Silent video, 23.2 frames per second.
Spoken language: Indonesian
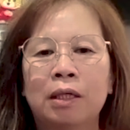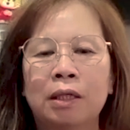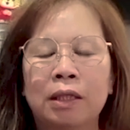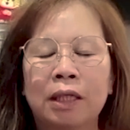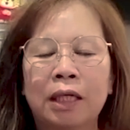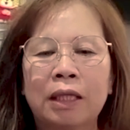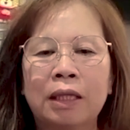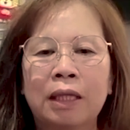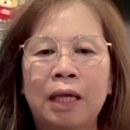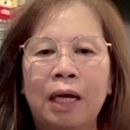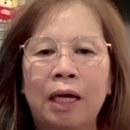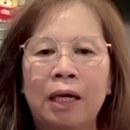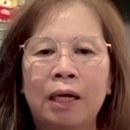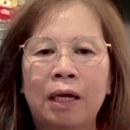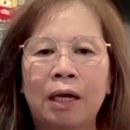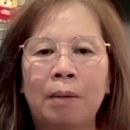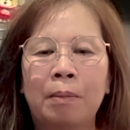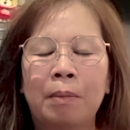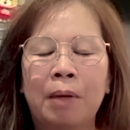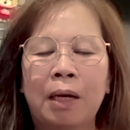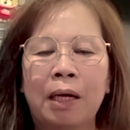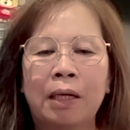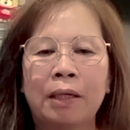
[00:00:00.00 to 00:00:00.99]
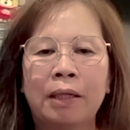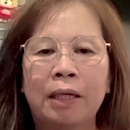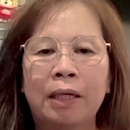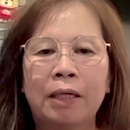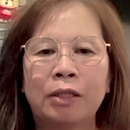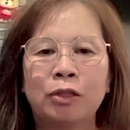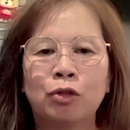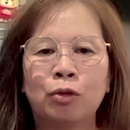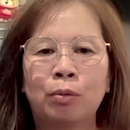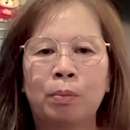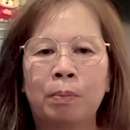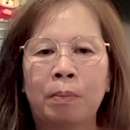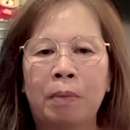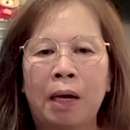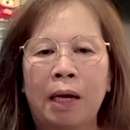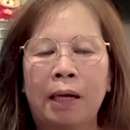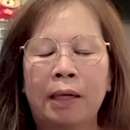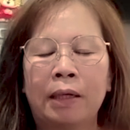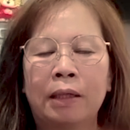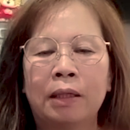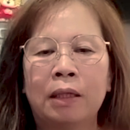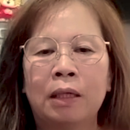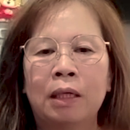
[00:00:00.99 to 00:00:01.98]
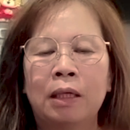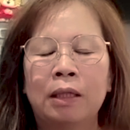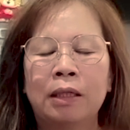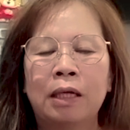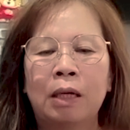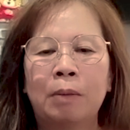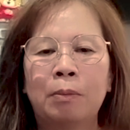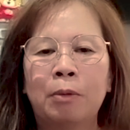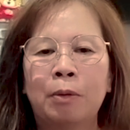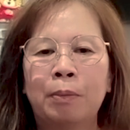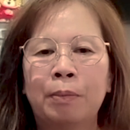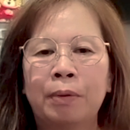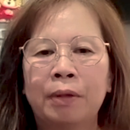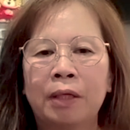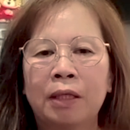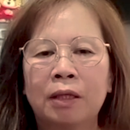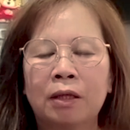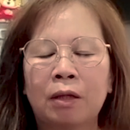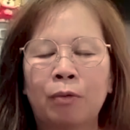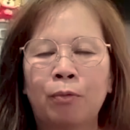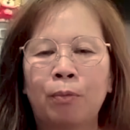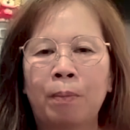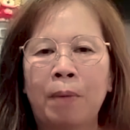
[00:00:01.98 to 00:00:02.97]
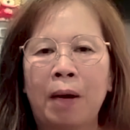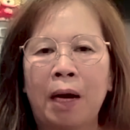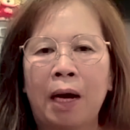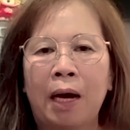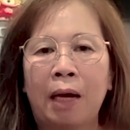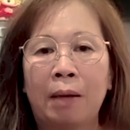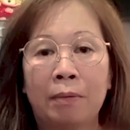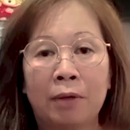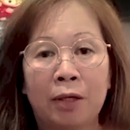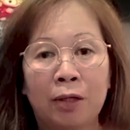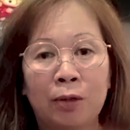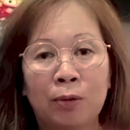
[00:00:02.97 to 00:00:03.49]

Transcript: kita ramah dan sopan dan memberi tumpangan.